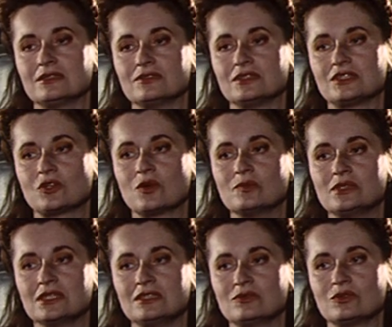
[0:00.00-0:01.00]
Und das kommt
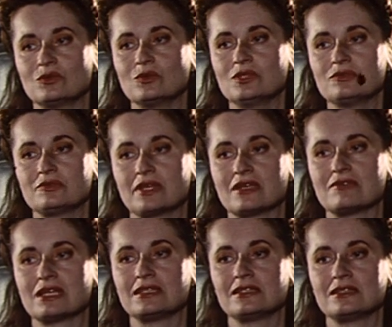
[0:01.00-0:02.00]
ja nicht von ungefähr,
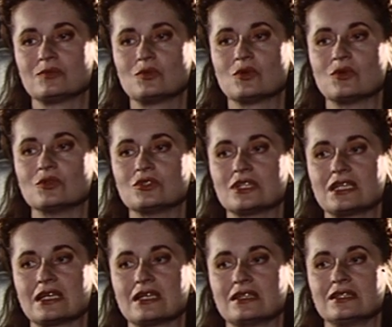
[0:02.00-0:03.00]
weil sie in der Prosa
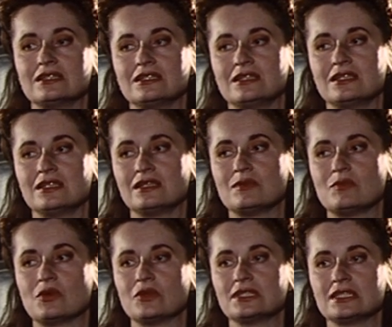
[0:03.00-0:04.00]
ja
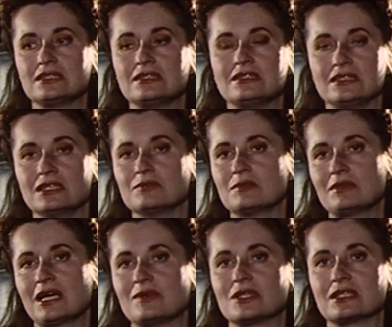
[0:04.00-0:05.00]
plötzlich die Dinge beim
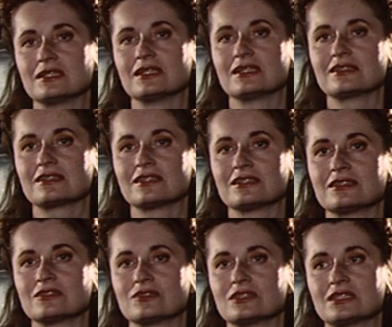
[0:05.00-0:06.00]
Namen genannt
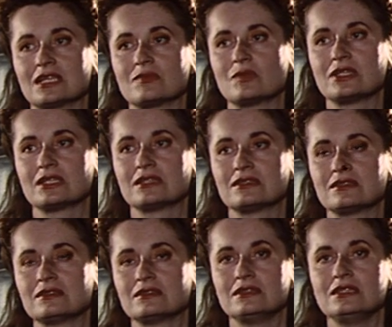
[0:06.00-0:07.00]
hat. Und das hat man dann
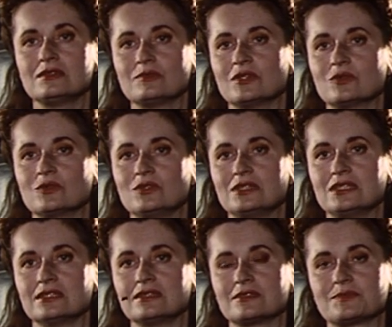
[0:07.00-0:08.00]
nicht mehr
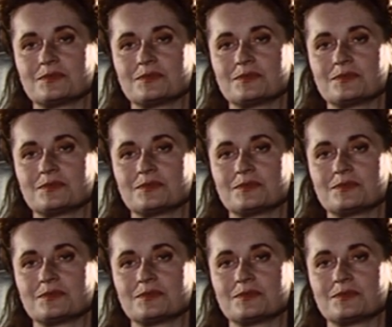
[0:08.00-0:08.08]
gutiert.